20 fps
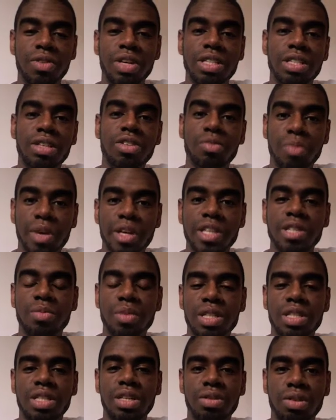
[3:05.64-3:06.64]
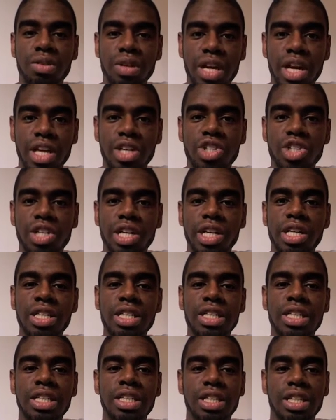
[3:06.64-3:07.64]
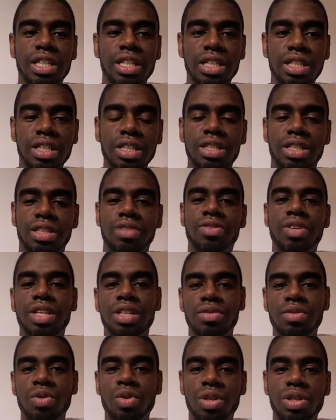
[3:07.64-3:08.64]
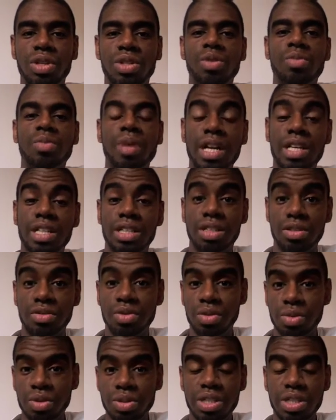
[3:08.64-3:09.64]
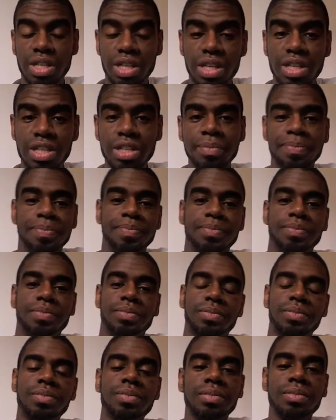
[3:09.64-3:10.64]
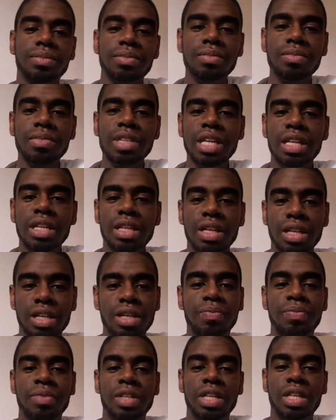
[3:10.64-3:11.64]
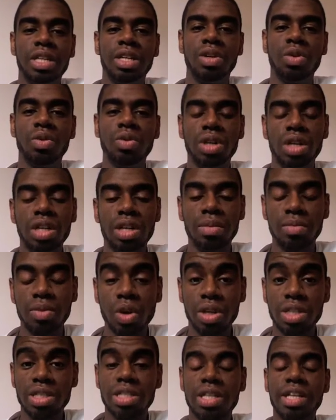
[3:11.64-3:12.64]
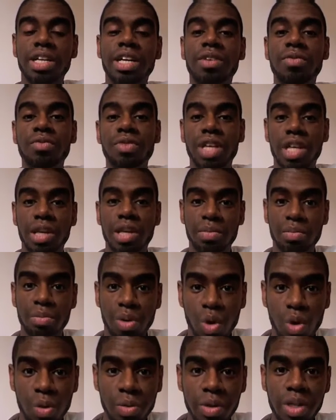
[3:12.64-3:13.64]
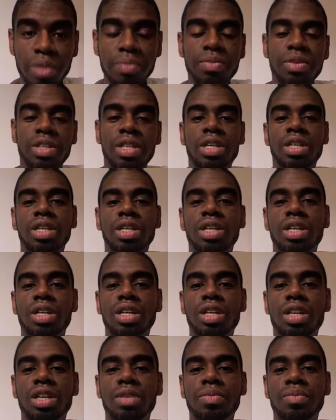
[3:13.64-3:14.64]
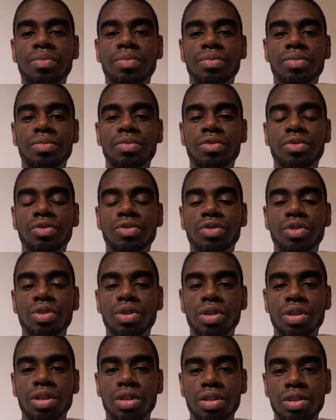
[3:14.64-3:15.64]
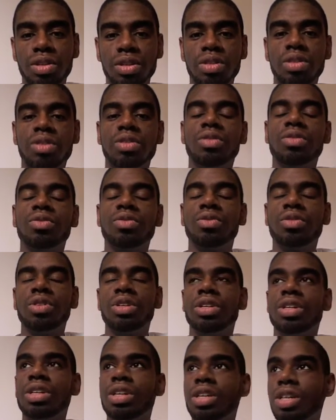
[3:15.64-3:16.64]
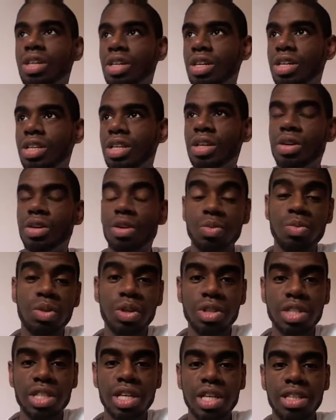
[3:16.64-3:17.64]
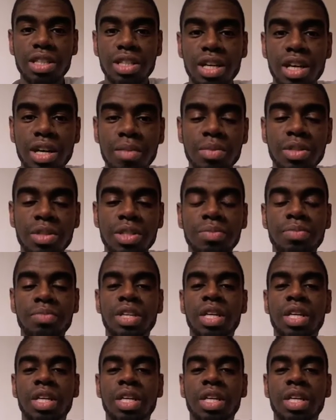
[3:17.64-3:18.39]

werde sie auf MySpace dann online stellen. Irgendwann die Woche, sobald ich die Fotos kriege. Ja, und am Donnerstag haben wir eben Probe ähm, für, für äh, den Gospelkonzert gehabt.